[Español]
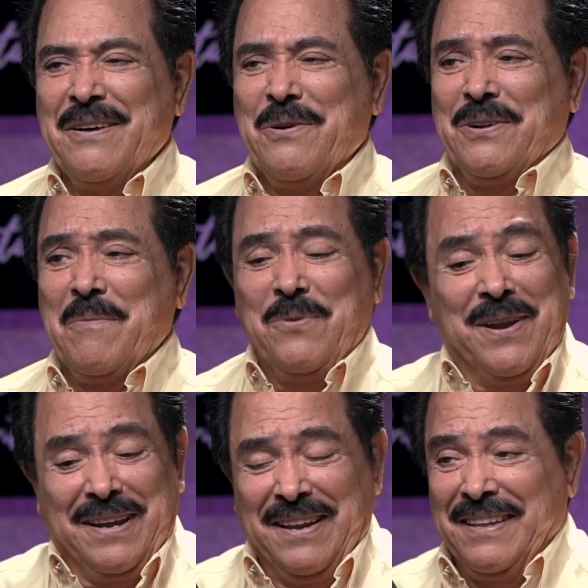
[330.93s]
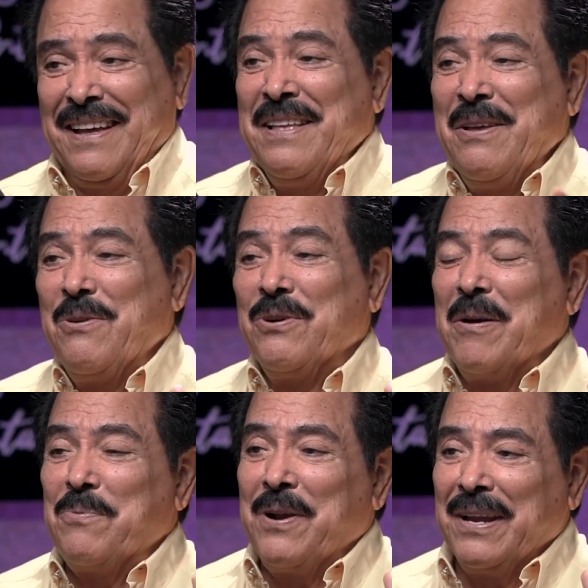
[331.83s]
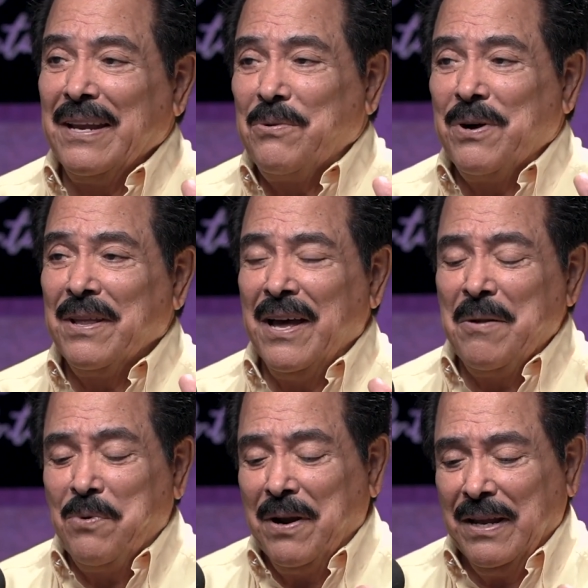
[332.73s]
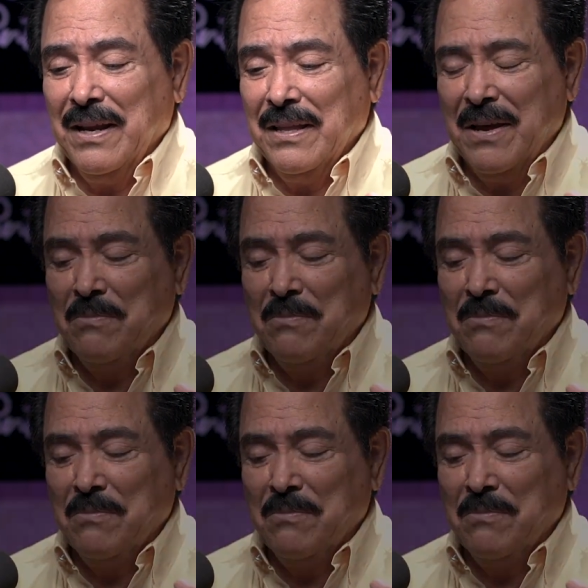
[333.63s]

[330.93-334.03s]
damos? por ahora por aquí le voy a dar, por aquí le